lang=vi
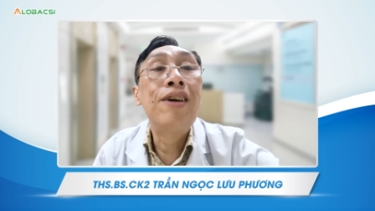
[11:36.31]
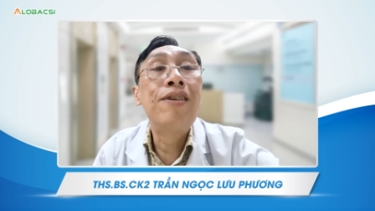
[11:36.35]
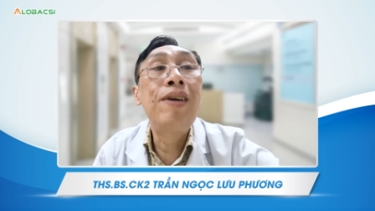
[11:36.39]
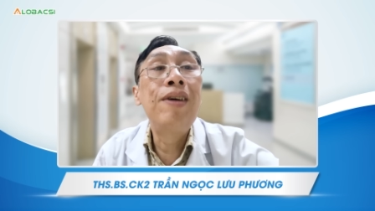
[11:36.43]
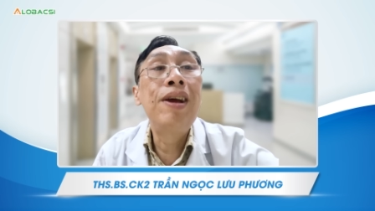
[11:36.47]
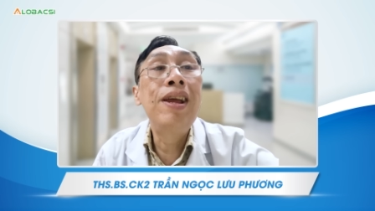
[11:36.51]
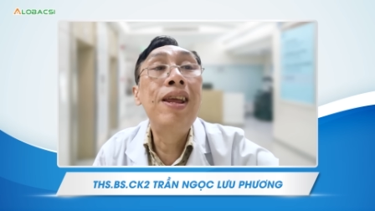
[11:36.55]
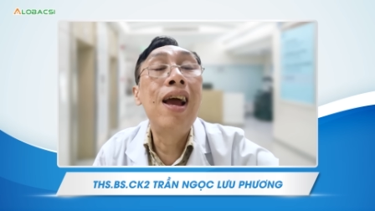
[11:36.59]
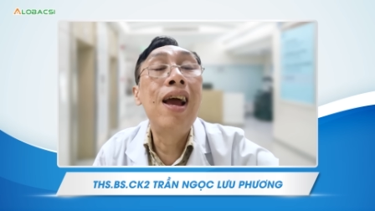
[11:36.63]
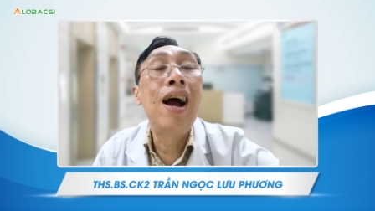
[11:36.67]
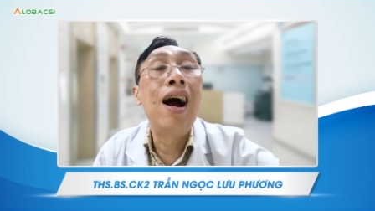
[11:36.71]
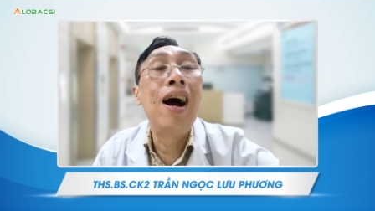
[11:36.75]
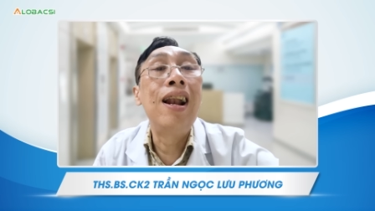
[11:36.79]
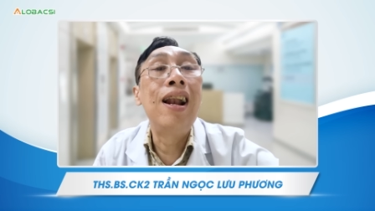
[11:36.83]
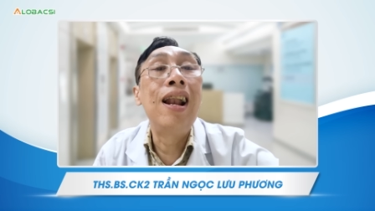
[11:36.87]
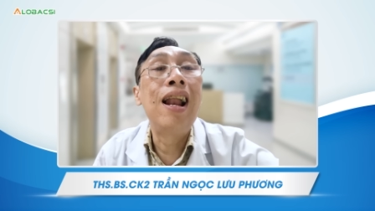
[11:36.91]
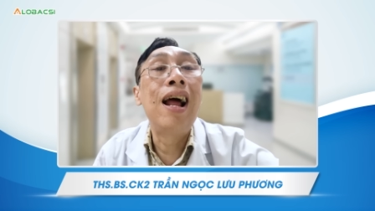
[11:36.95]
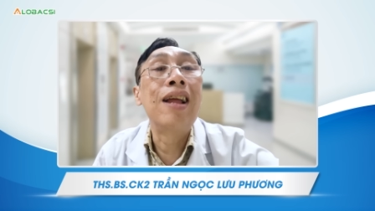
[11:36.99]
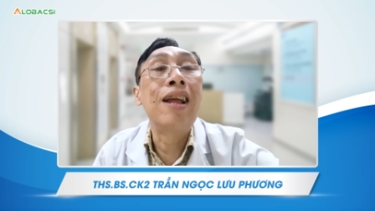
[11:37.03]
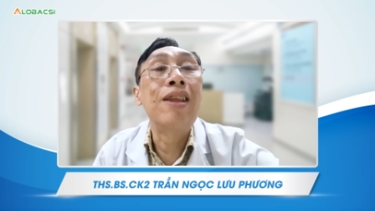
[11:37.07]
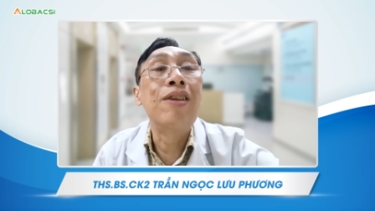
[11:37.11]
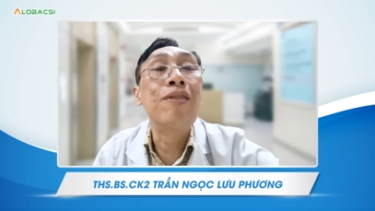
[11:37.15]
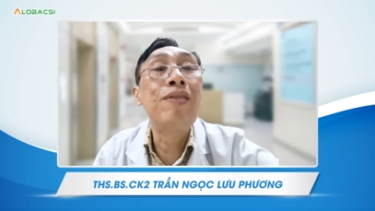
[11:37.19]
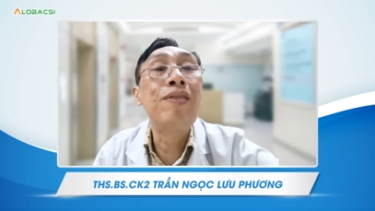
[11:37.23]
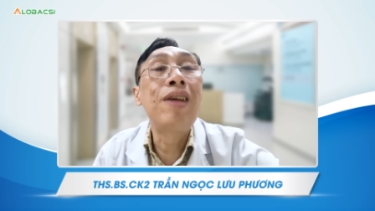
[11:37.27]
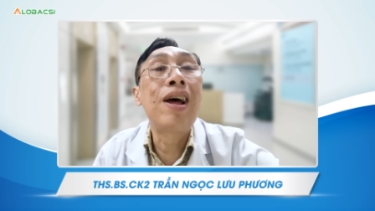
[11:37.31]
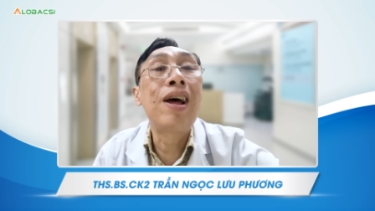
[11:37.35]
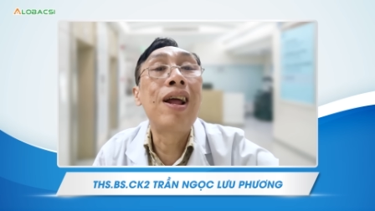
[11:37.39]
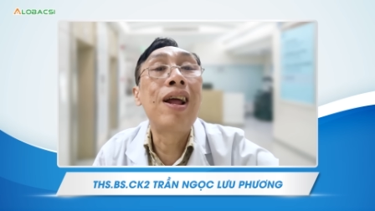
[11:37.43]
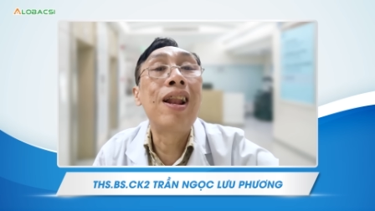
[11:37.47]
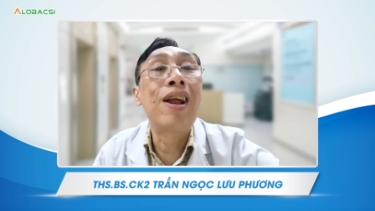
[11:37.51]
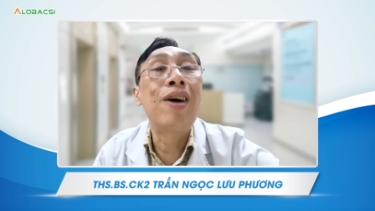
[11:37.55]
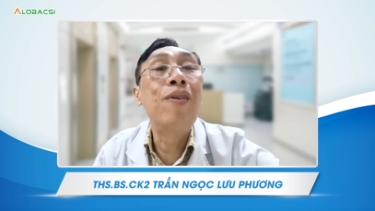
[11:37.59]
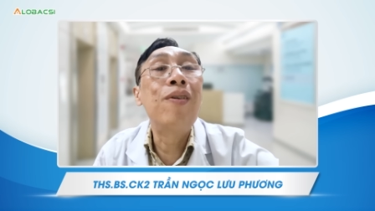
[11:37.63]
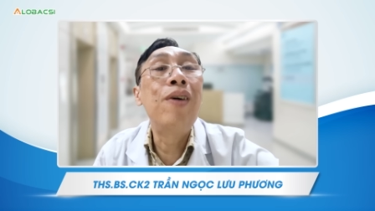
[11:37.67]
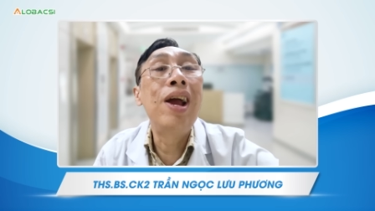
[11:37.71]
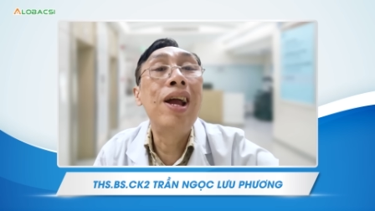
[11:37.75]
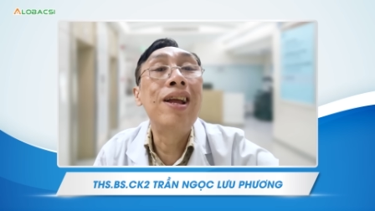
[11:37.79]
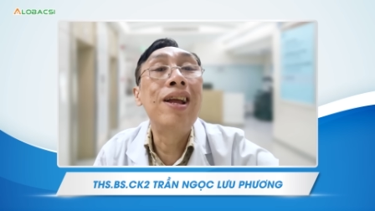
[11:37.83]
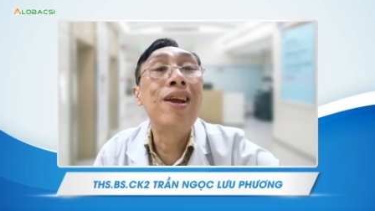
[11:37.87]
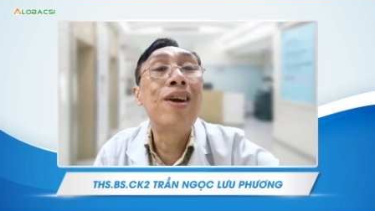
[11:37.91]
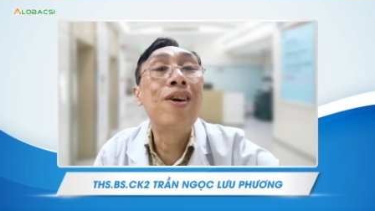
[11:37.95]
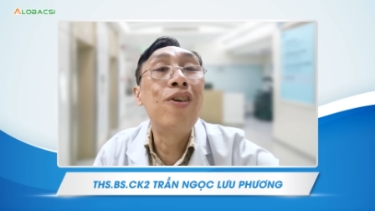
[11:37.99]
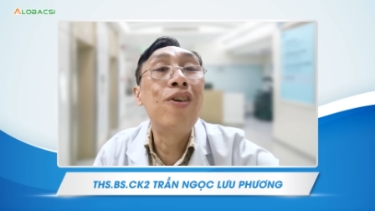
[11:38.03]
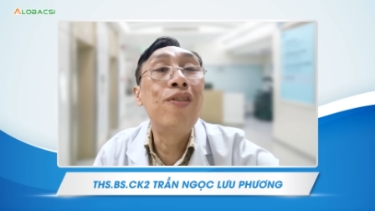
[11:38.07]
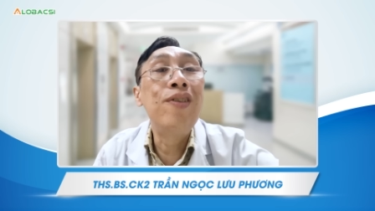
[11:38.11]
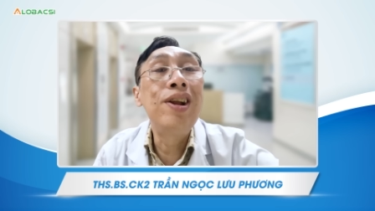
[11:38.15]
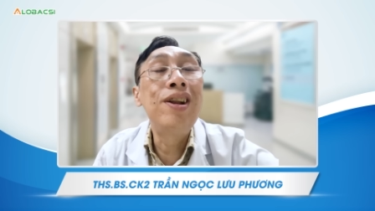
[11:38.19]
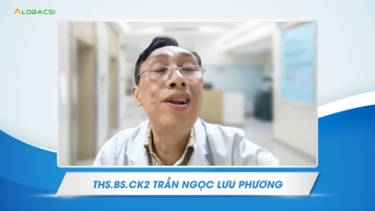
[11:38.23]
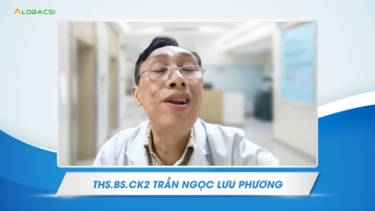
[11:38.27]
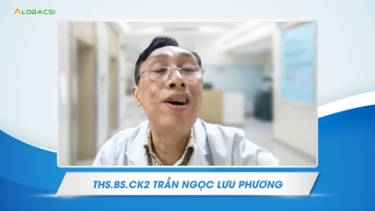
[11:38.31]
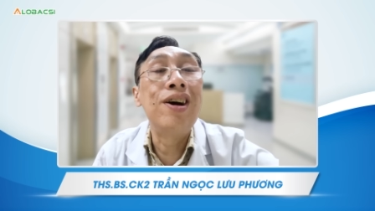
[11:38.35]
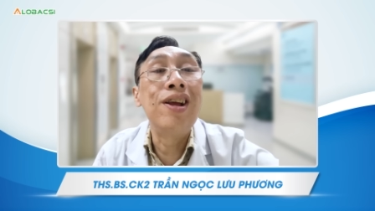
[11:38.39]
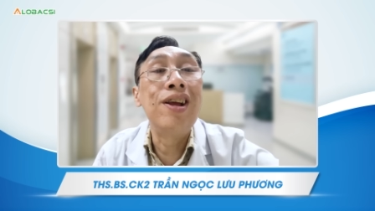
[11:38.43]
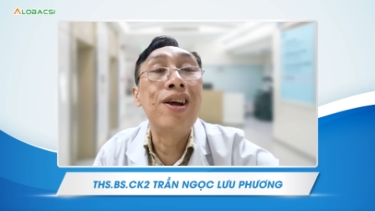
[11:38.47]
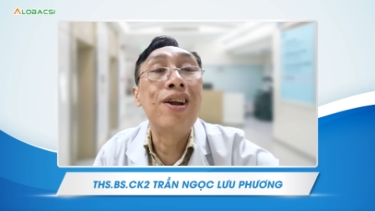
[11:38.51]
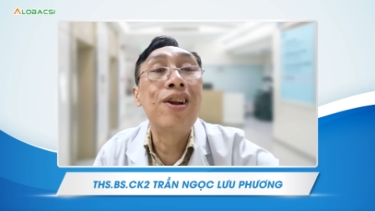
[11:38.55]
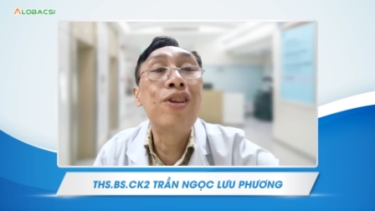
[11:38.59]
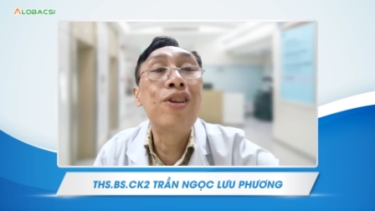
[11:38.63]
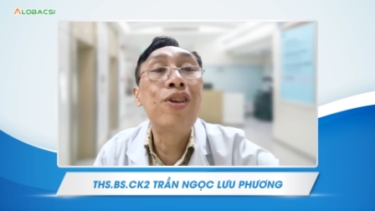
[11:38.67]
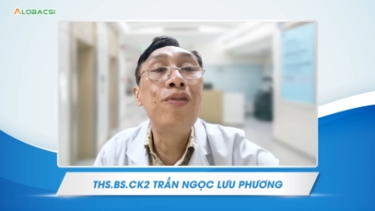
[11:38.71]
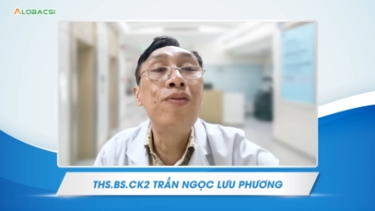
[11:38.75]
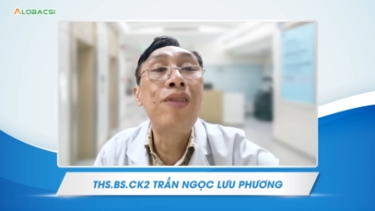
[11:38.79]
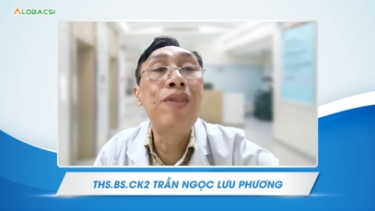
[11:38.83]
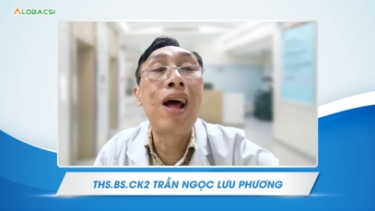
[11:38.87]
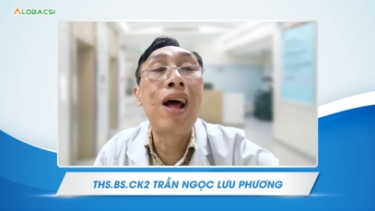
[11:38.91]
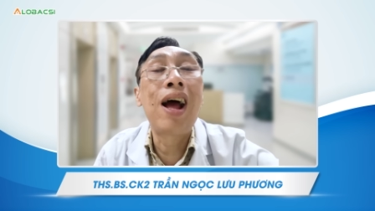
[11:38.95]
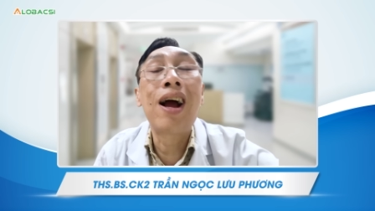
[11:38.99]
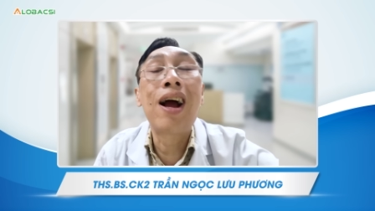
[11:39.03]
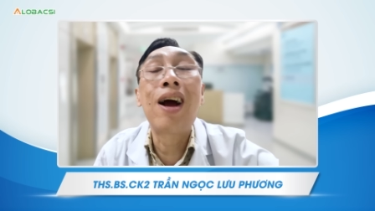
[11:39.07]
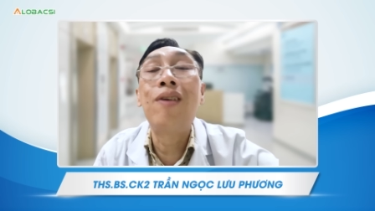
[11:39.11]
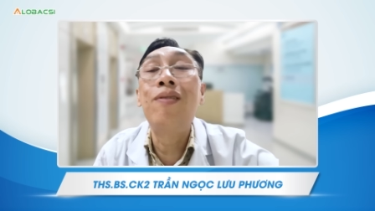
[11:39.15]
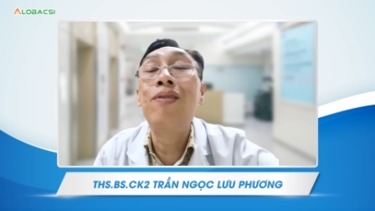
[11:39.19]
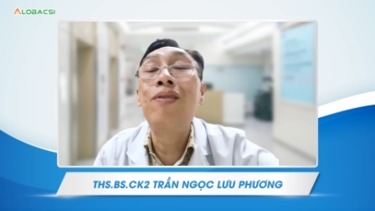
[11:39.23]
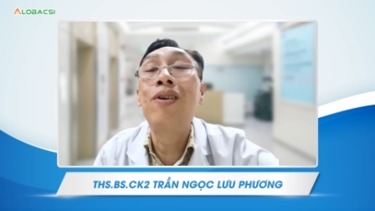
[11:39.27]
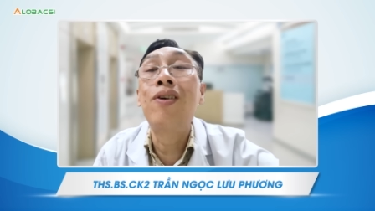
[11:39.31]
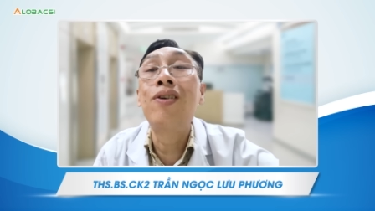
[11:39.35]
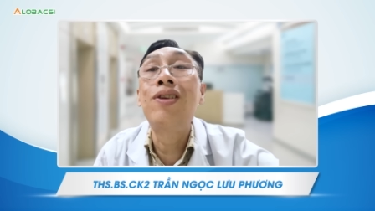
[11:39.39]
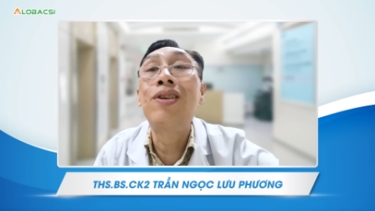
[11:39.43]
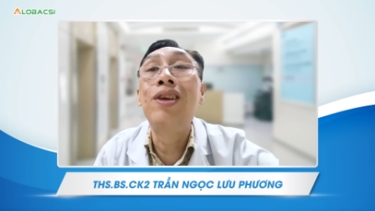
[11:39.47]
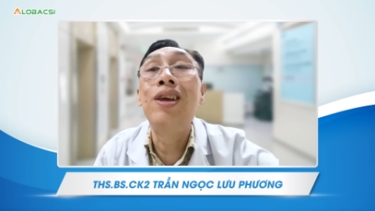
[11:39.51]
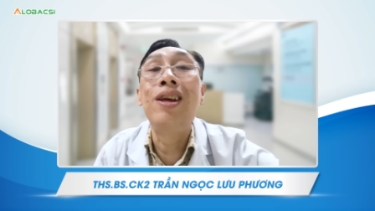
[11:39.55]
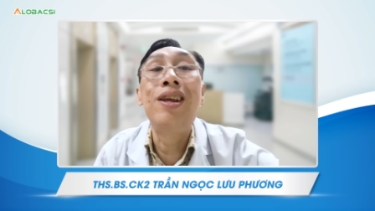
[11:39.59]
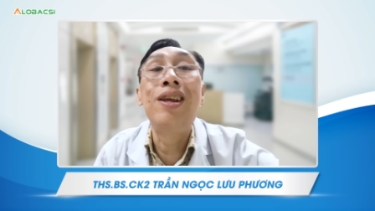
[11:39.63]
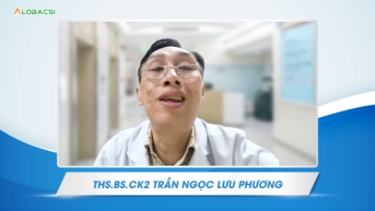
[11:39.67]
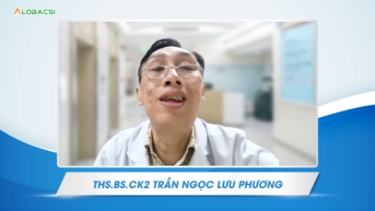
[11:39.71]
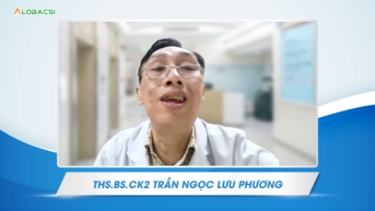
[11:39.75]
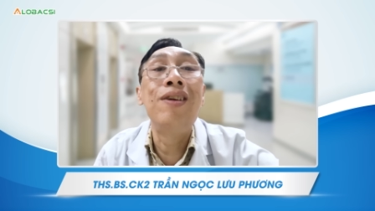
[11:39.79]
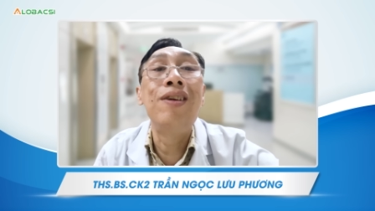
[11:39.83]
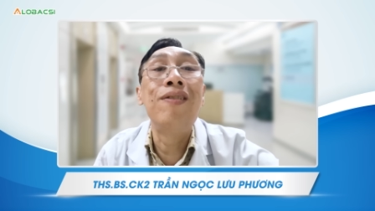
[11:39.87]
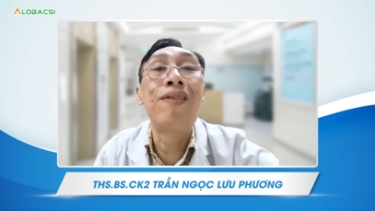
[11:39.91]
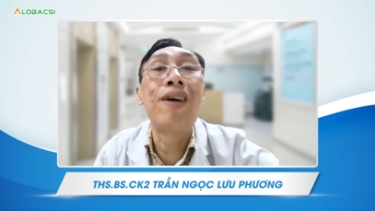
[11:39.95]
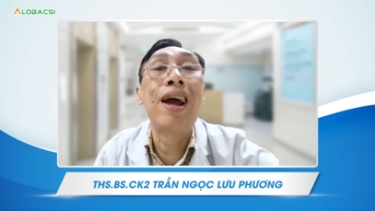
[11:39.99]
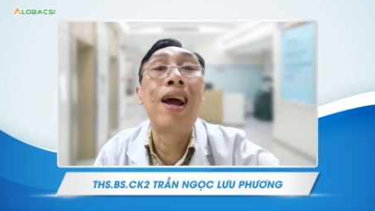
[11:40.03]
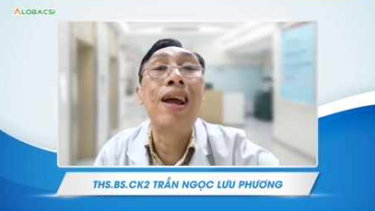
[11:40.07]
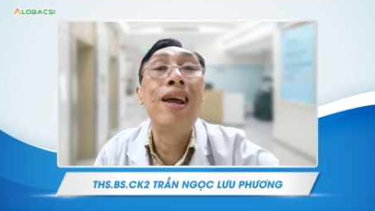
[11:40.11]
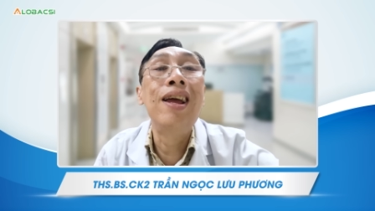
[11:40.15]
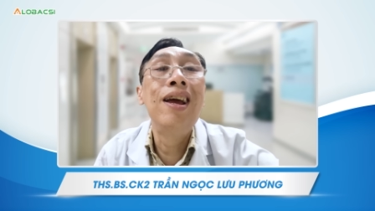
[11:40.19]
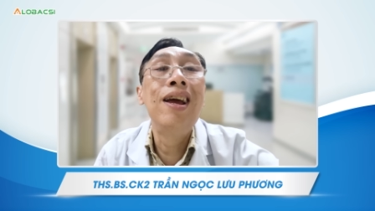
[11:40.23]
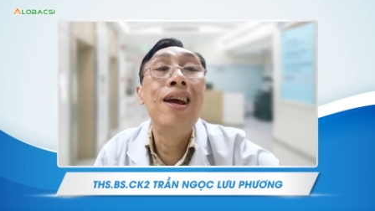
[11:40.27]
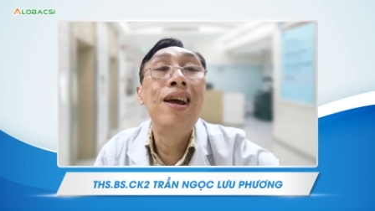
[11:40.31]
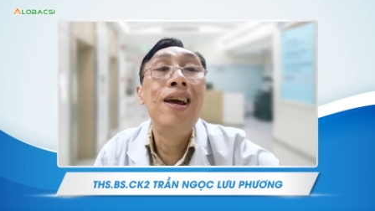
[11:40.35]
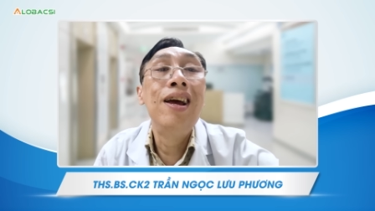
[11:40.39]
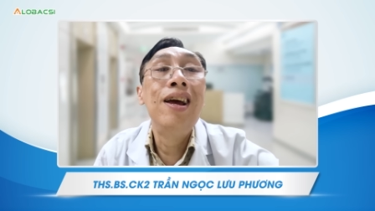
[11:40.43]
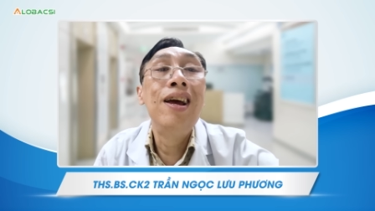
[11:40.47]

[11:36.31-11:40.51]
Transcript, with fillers: bây giờ là chúng ta đã quen với covid rồi do đó chúng ta không có chuyện gì phải